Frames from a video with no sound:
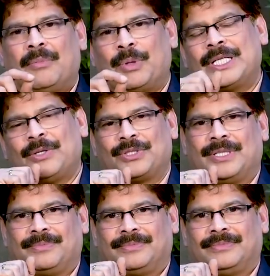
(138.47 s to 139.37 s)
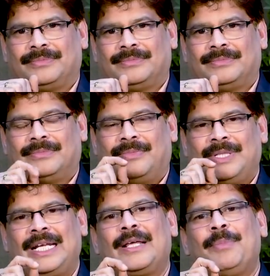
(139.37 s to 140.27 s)
మొదట ఔషధం
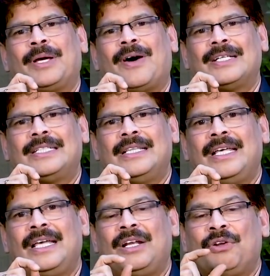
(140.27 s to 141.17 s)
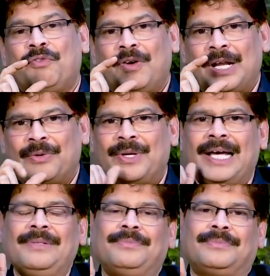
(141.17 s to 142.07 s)
దీనికి మీకు కావాల్సింది నువ్వుల
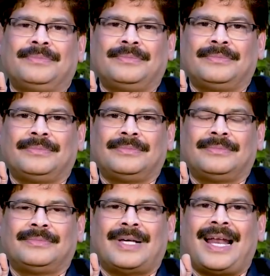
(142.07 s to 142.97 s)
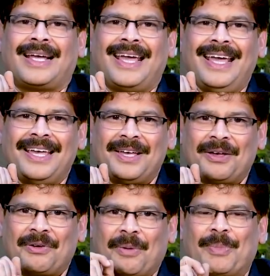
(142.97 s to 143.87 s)
నూనె అలాగే
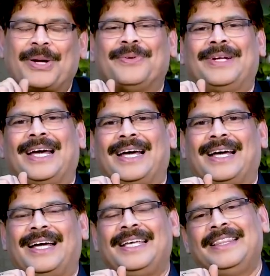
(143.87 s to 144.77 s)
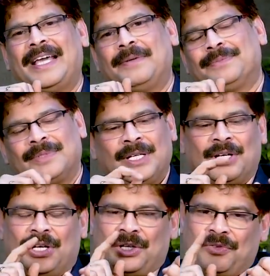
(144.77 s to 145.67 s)
కొబ్బరి నూనె ఇంతే
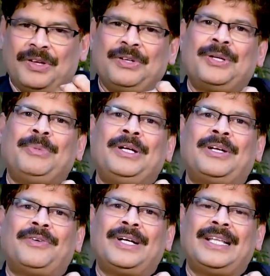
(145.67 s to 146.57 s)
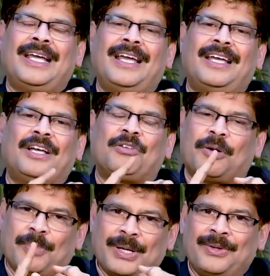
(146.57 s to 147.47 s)
నువ్వుల నూనె మీ ఇంట్లో ఉండేదే
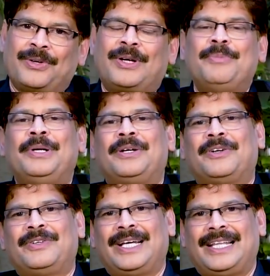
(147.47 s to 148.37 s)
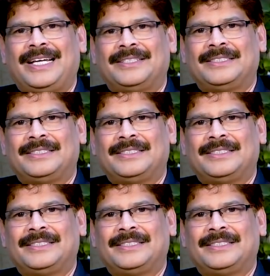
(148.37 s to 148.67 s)
కొబ్బరి నూనె కూడా మీ ఇంట్లో ఉండేదే